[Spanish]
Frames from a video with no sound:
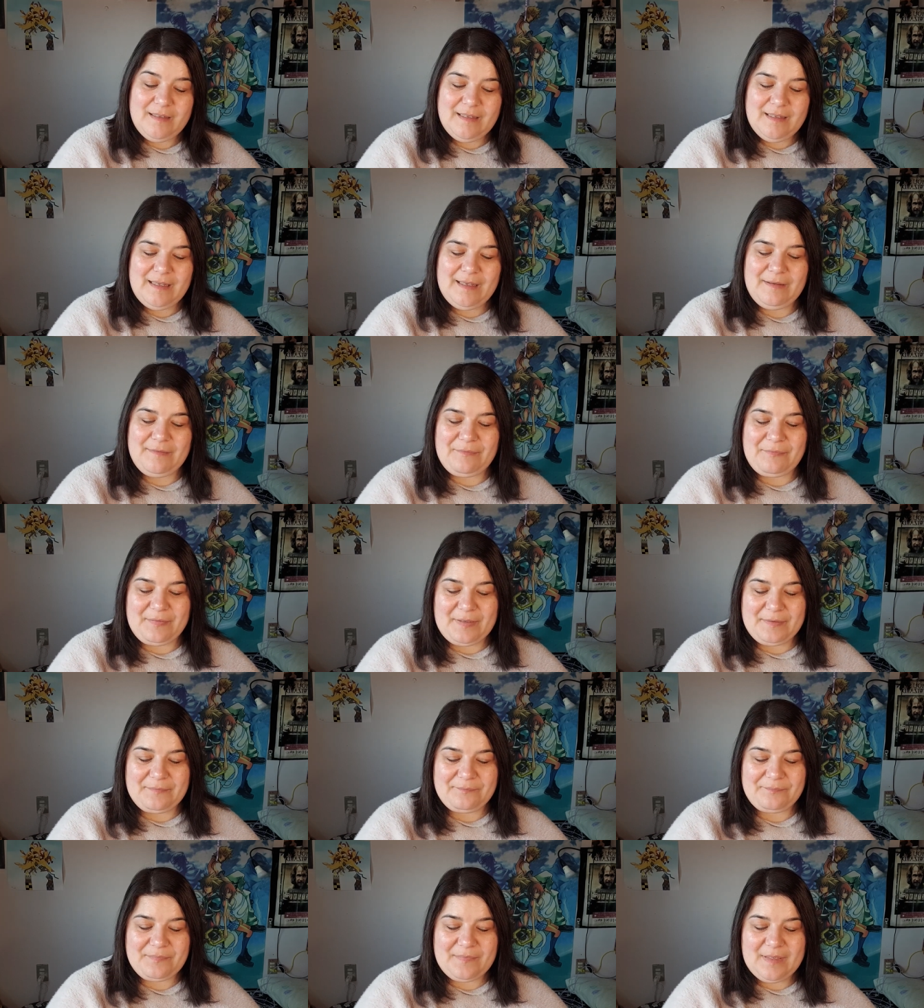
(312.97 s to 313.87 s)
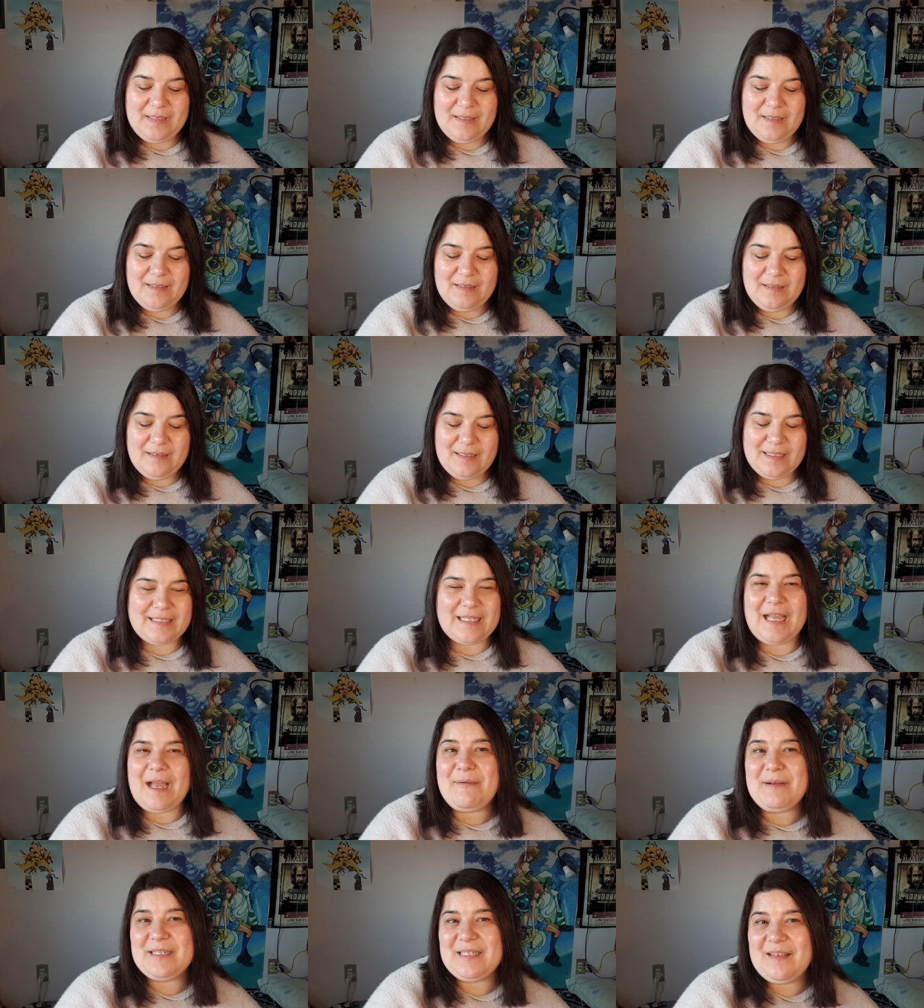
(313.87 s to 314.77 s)
En fin. Es que,
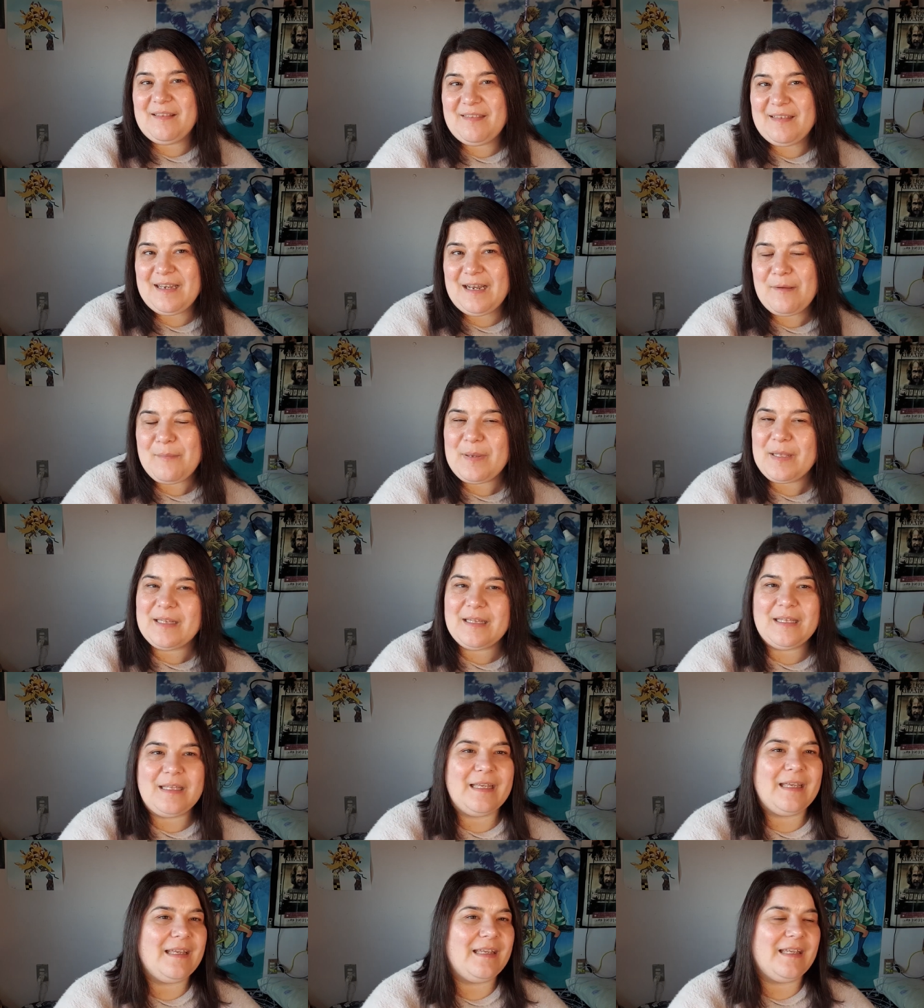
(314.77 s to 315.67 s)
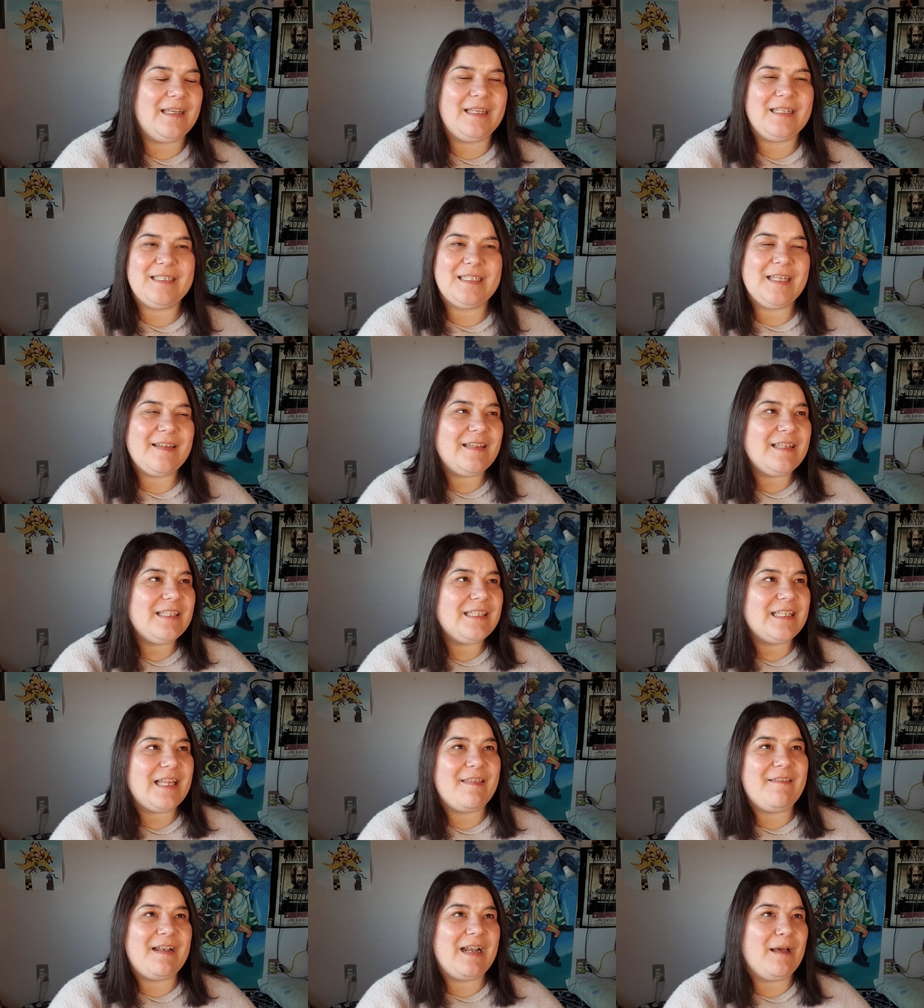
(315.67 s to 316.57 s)
a ver, sinceramente, eh,
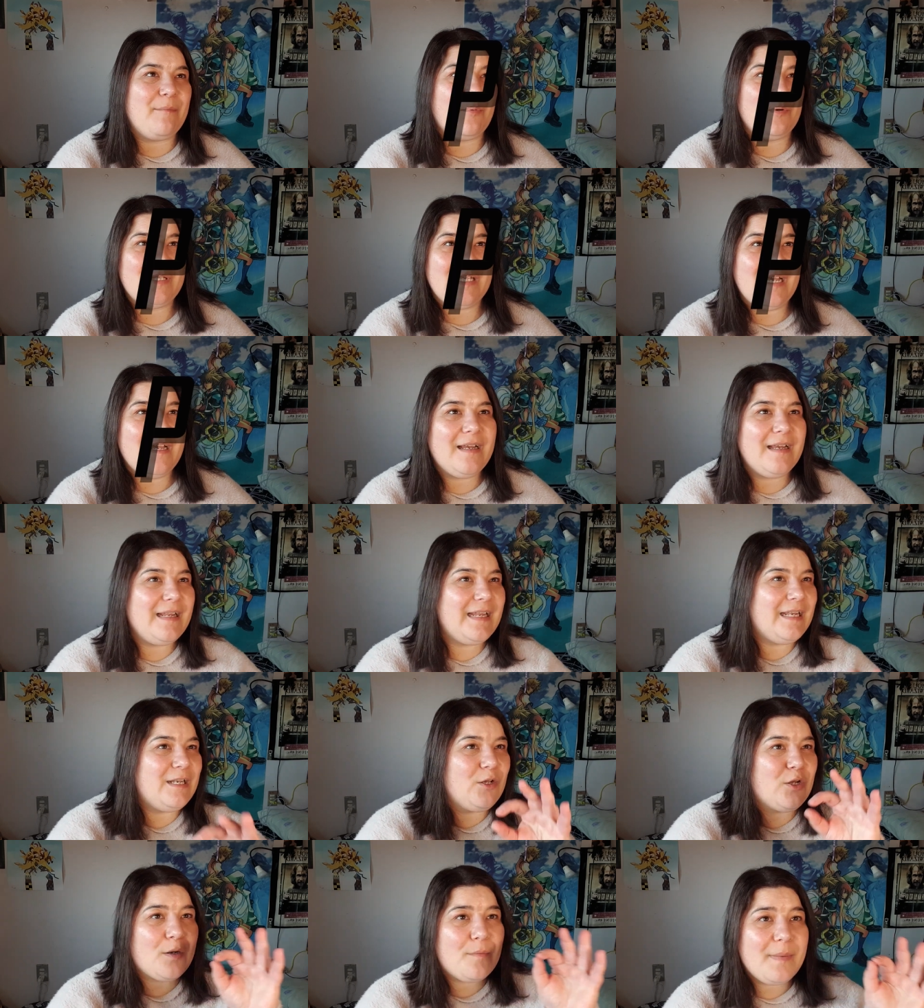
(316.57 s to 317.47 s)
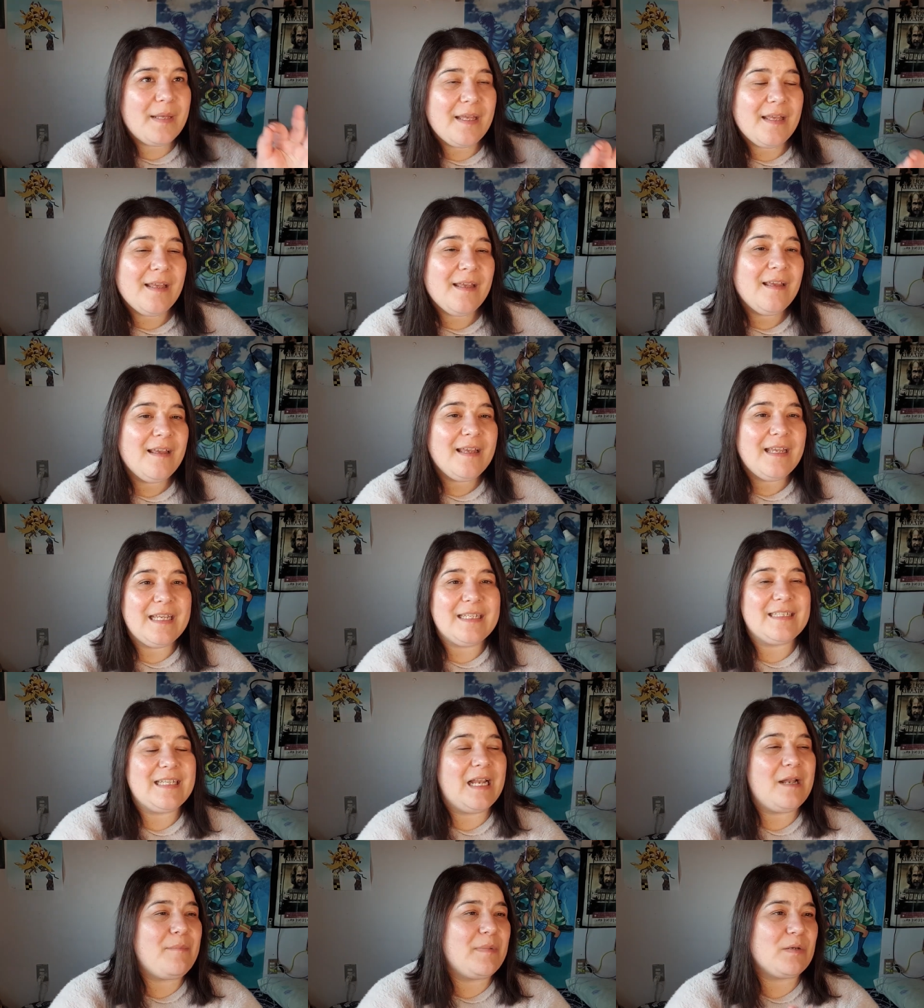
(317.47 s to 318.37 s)
tendrá la p enorme y
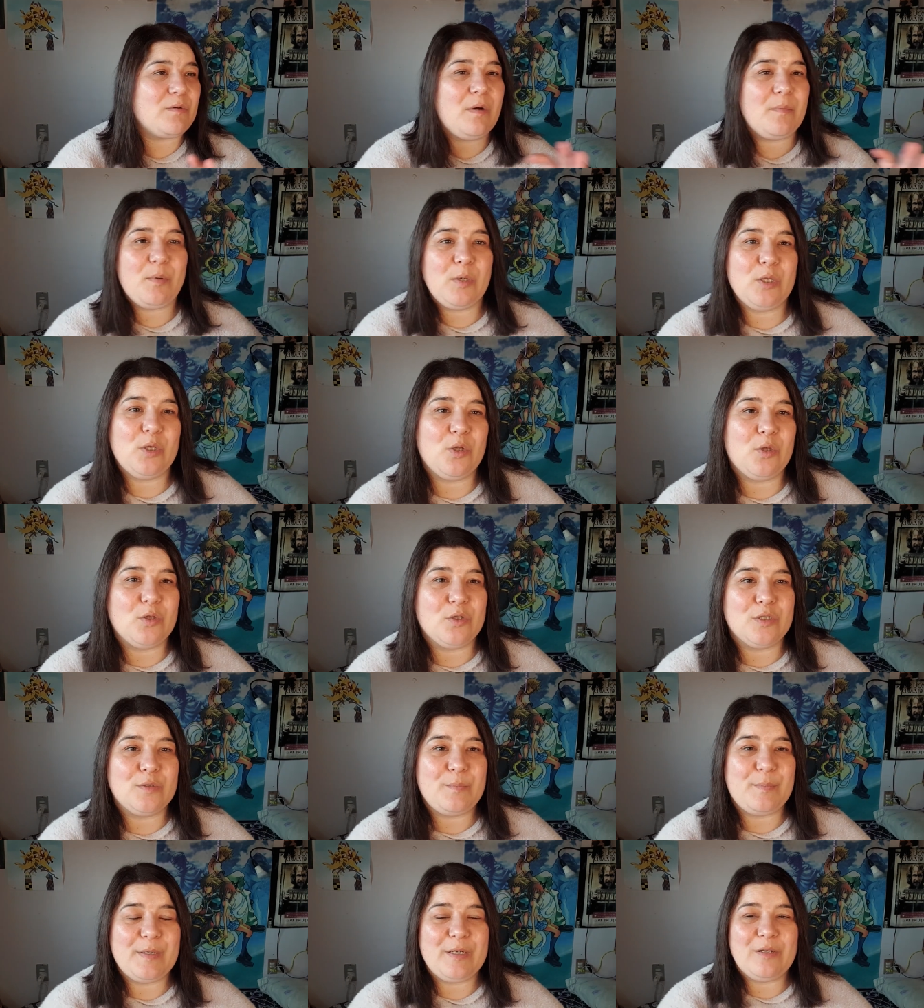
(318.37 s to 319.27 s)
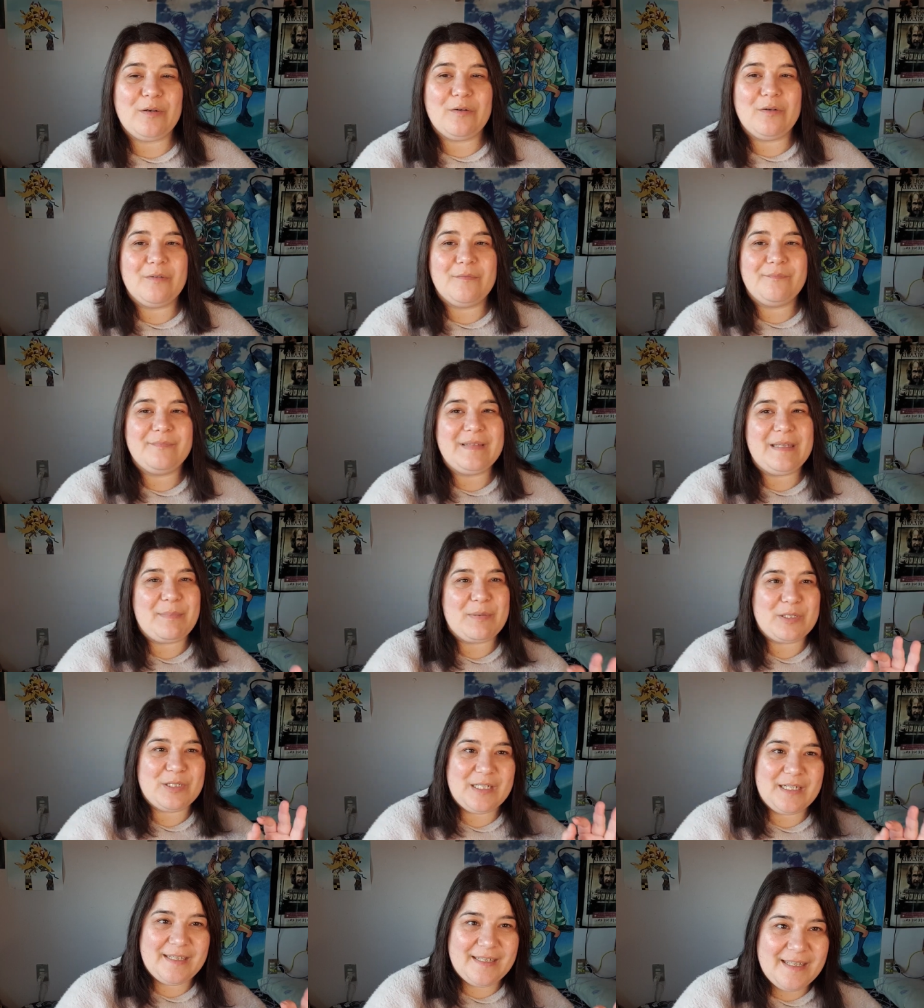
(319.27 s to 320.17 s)
será el más guapo de todos, pero de
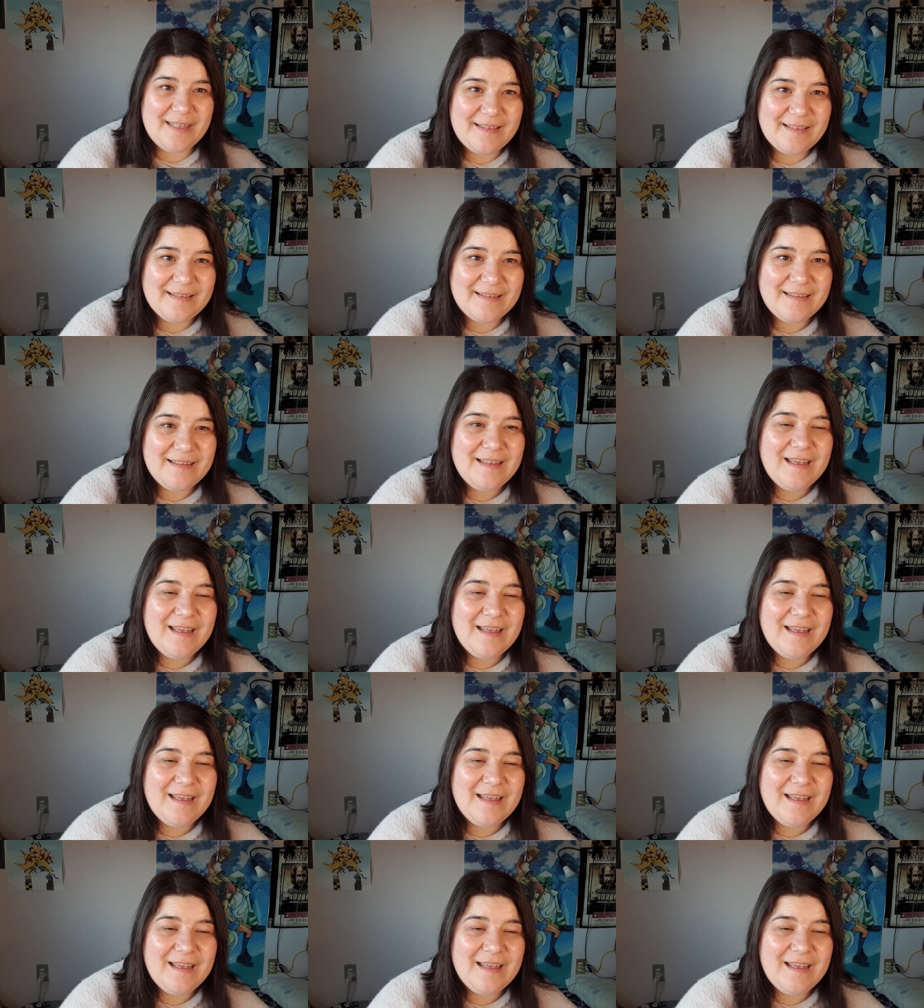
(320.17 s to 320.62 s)
personalidad,